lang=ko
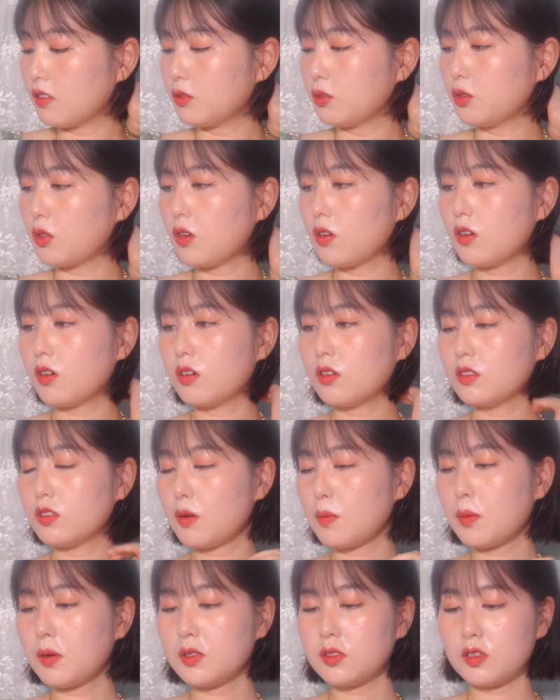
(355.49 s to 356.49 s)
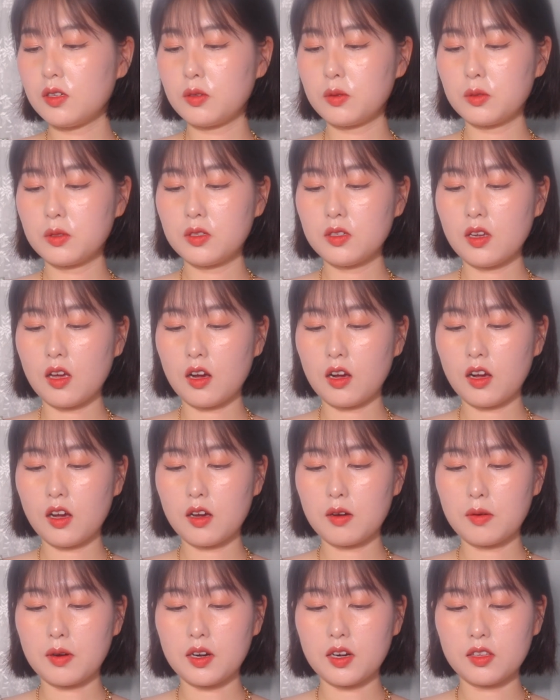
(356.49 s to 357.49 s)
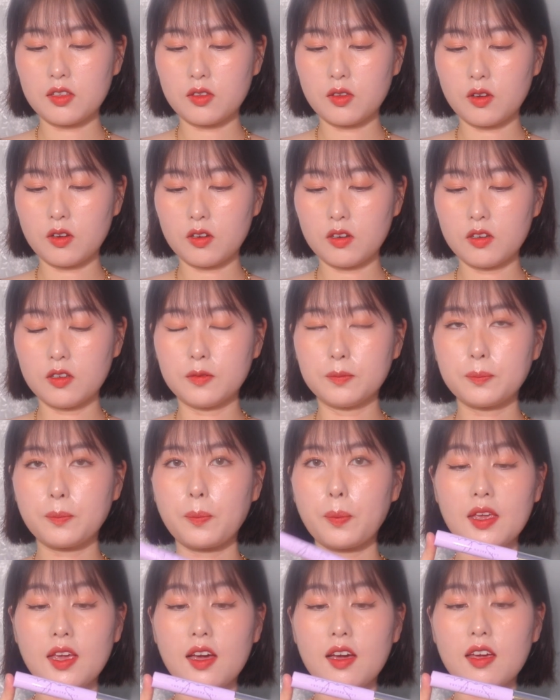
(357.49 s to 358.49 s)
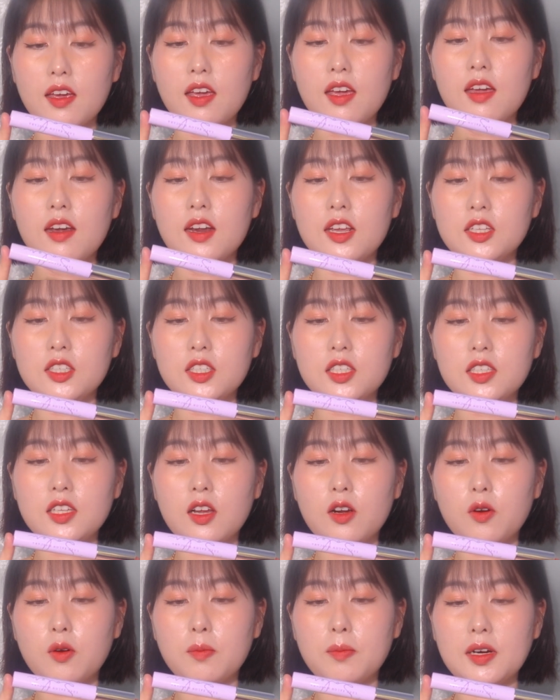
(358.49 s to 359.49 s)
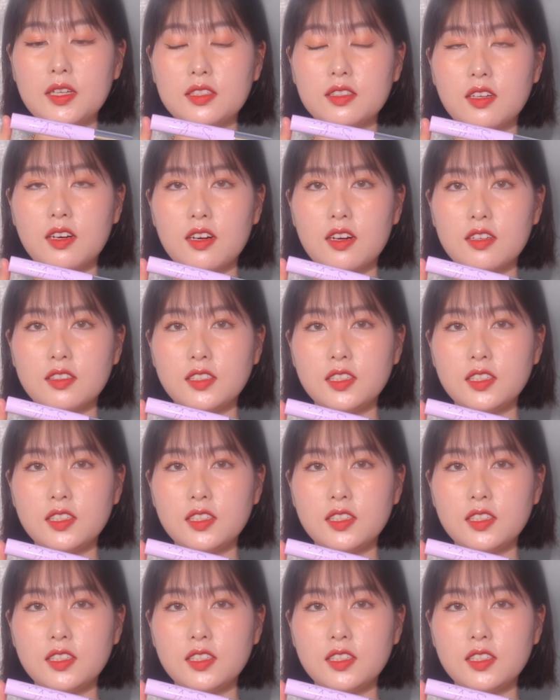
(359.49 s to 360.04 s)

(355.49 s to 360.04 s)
우선 첫 번째로는 아까 말했던 띠아의 래쉬 살롱 마스카라